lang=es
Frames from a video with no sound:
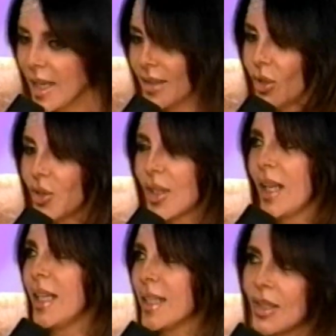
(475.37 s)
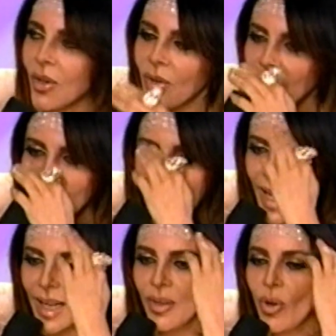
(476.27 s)
esto se inició, o
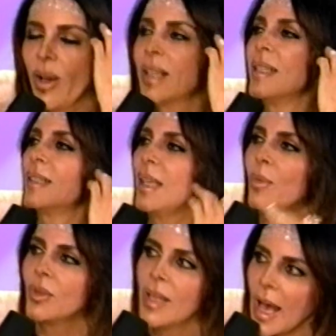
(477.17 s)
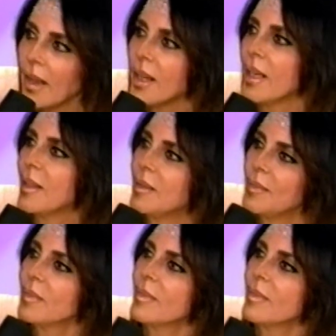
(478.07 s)
sea, no existimos nadie. Telenovela,